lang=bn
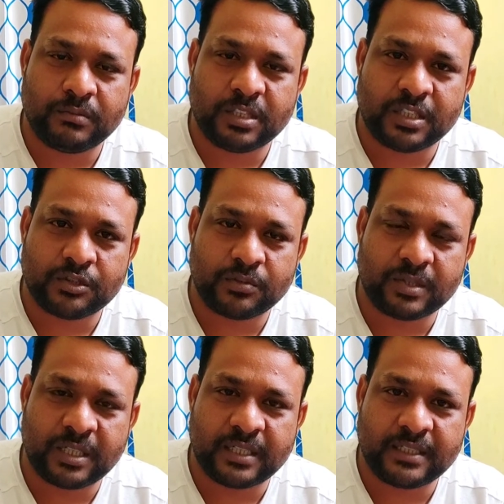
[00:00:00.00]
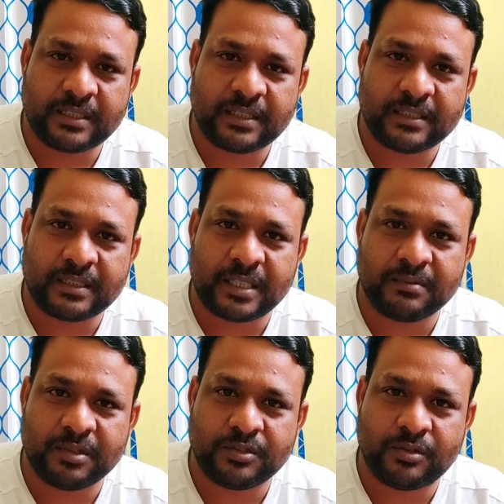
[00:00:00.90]
যেসব জায়গাতে তাদের
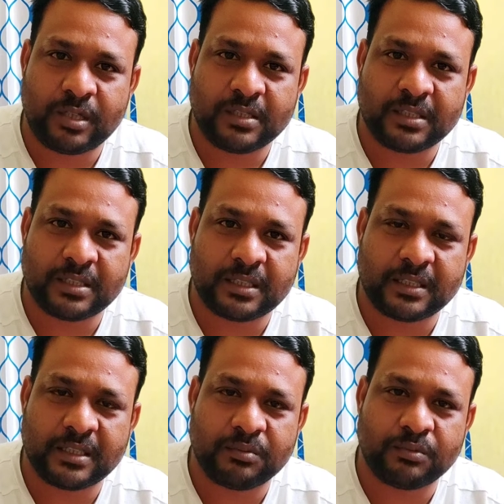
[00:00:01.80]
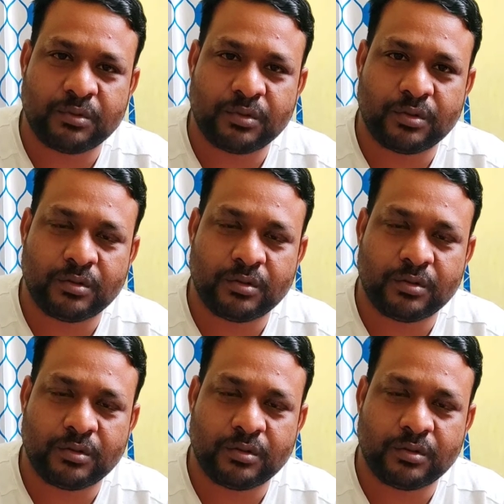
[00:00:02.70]
সার্ভিসগুলো আছে তাদের পুরো